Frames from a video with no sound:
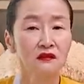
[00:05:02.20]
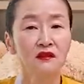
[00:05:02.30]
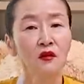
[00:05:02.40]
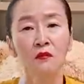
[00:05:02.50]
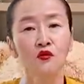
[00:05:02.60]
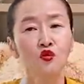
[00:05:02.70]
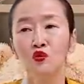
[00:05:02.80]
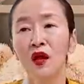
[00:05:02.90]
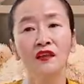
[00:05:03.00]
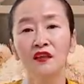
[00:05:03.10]
그럼 뭐
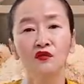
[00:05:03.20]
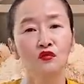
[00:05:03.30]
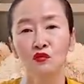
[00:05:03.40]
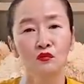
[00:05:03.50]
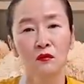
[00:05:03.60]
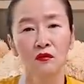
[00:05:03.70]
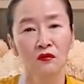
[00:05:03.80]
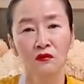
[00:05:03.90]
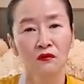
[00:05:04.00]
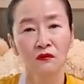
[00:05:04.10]
조단이도
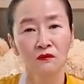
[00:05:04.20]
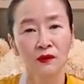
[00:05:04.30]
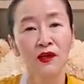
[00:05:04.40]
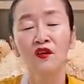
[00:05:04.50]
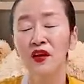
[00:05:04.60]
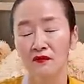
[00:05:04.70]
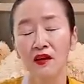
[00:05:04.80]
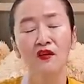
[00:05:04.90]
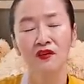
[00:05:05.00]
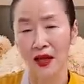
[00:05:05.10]
뭐 해결이 안 될 거예요.